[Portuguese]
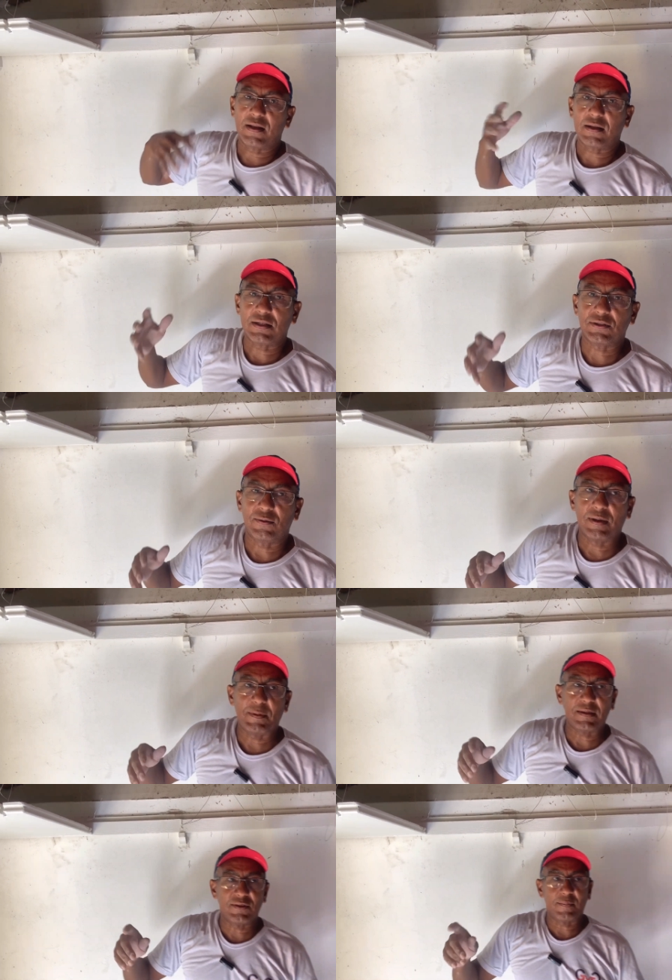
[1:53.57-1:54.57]
aquela questão, já
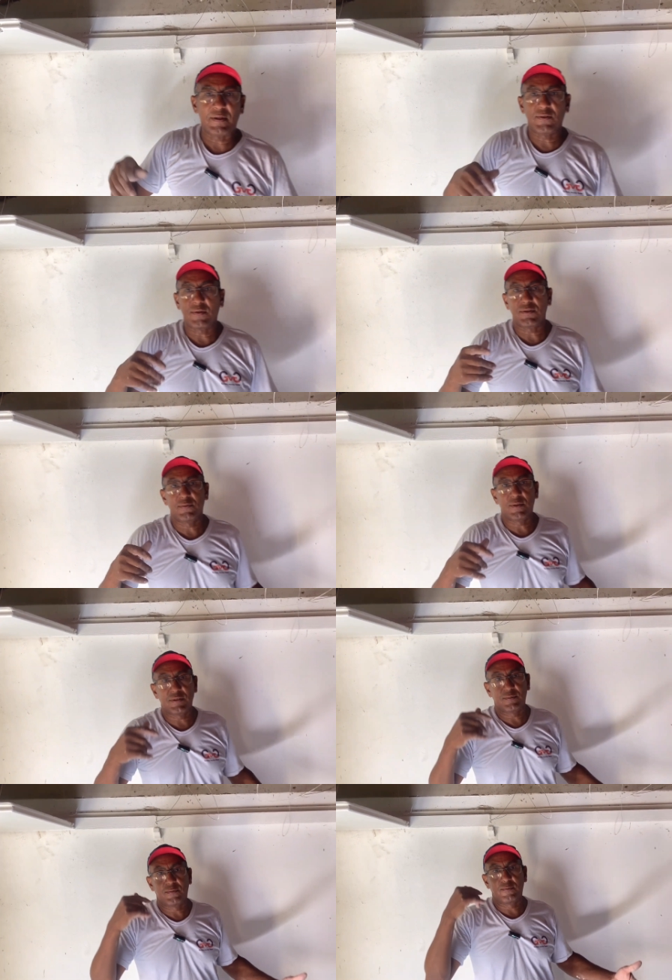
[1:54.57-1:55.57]
pensou, se
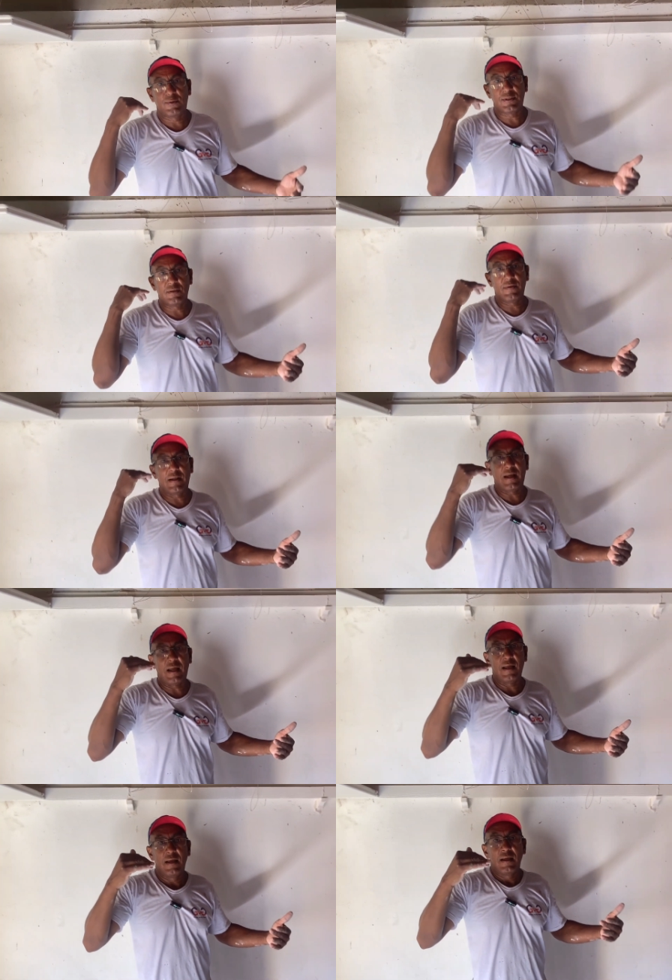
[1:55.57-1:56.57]
fosse, fosse
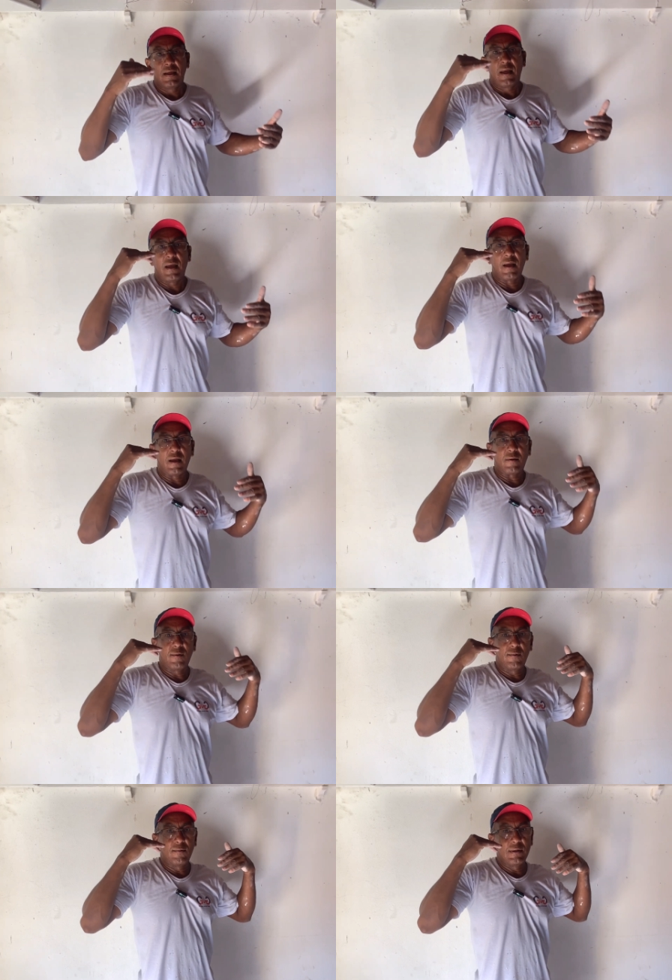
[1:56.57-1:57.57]
nivelar é,
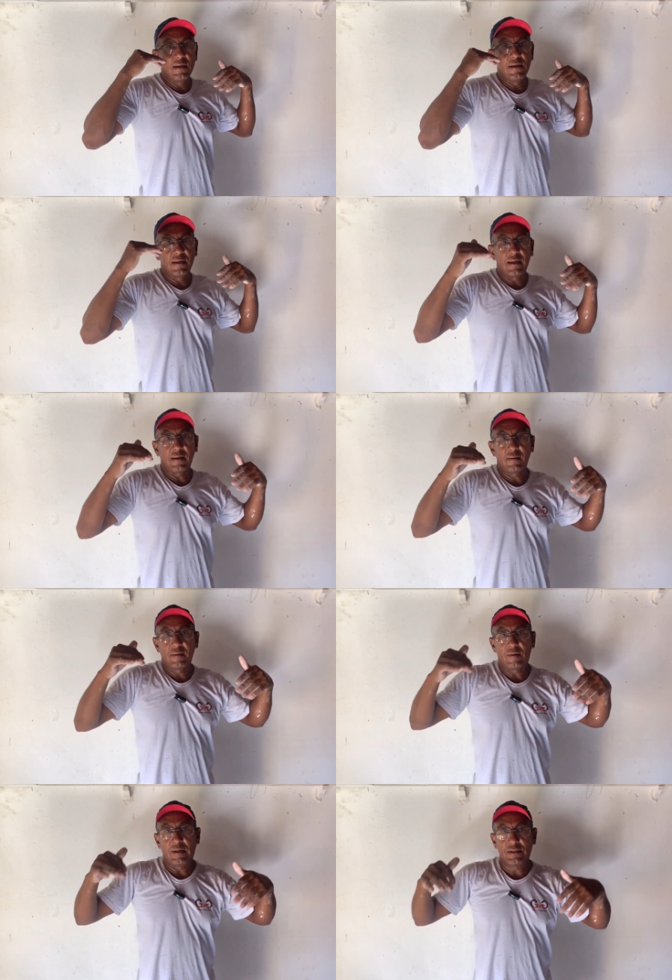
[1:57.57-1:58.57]
com linha, né?
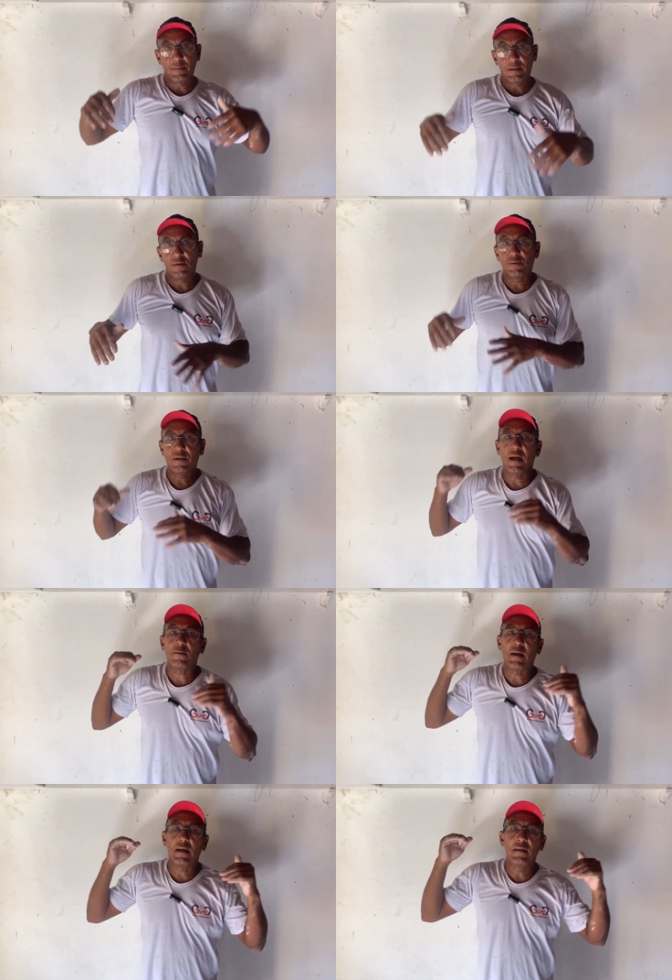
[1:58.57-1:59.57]
antigamente a gente usava
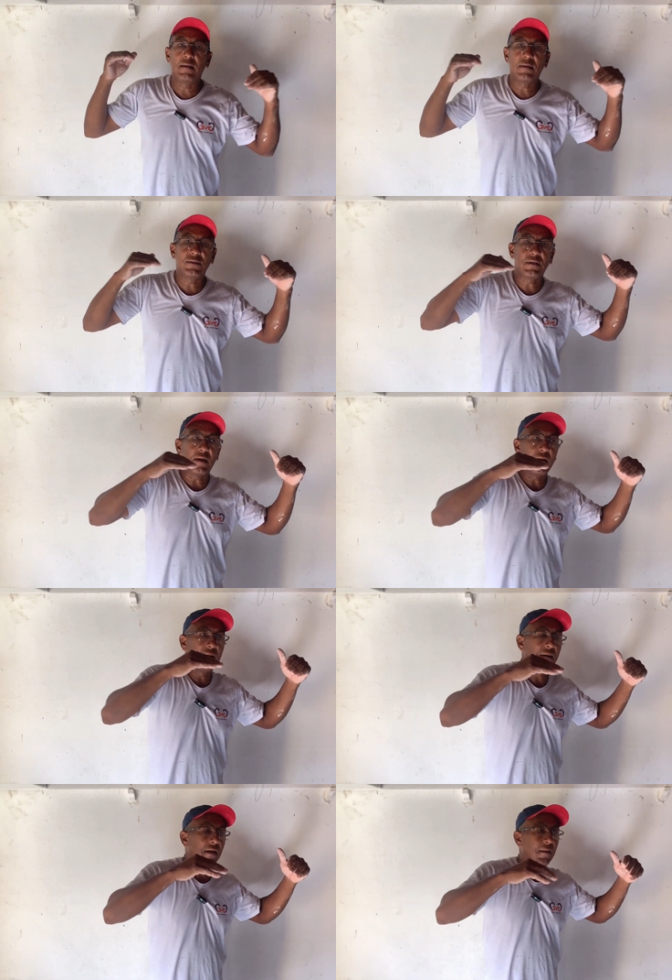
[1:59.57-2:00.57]
com as linhas, esticava as
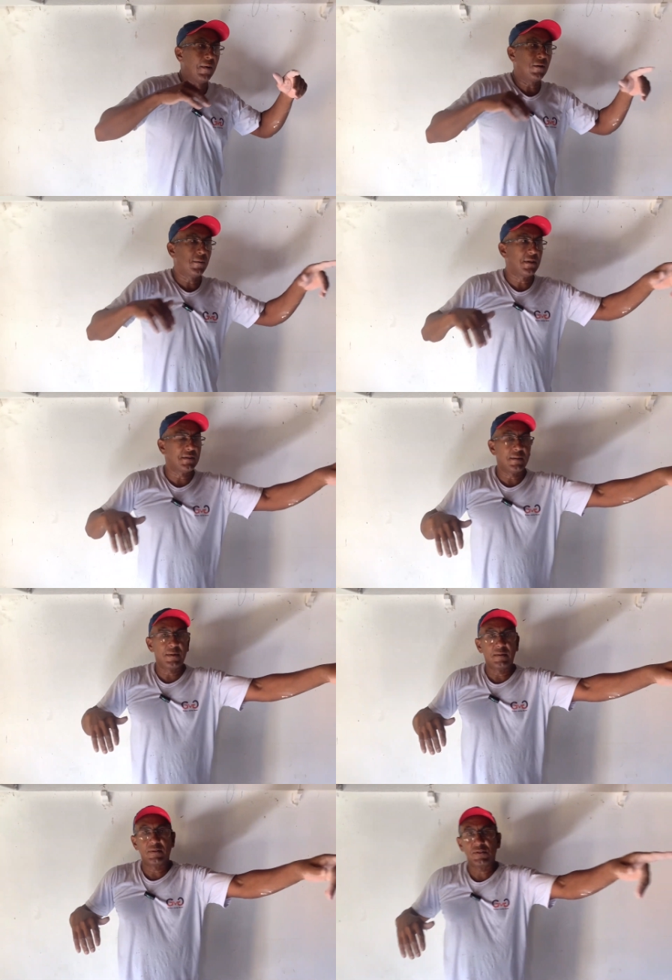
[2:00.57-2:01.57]
linhas. Olha o tamanho desse ambiente. Se você